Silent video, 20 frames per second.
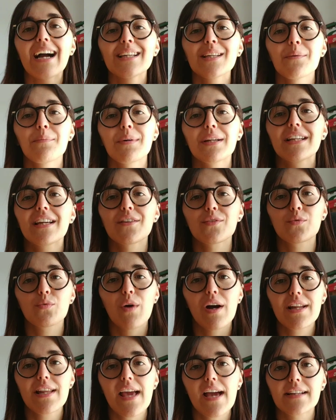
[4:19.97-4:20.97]
anche perché su
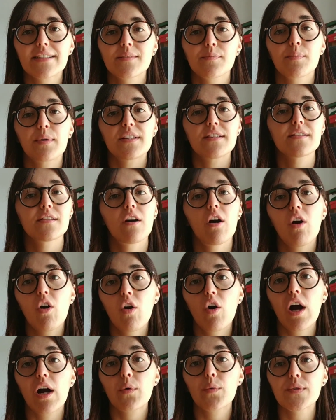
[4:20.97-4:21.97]
AliExpress
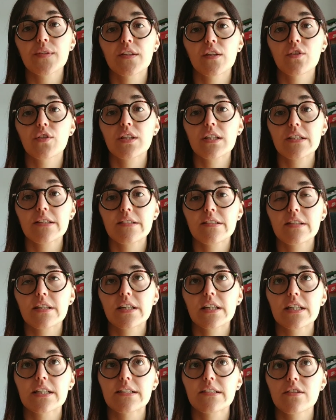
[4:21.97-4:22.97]
ho acquistato degli
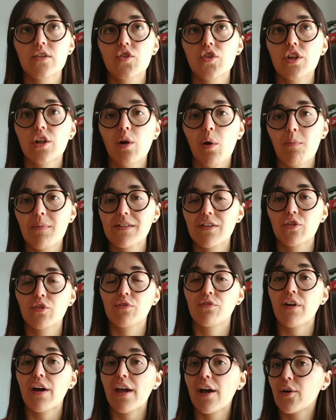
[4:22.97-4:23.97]
stickers circa un
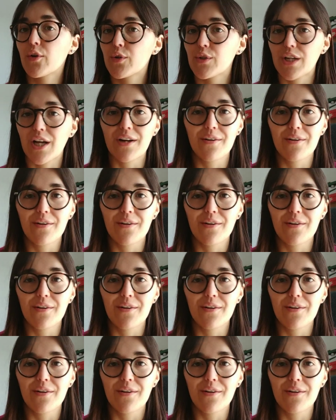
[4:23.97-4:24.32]
mesetto fa e ancora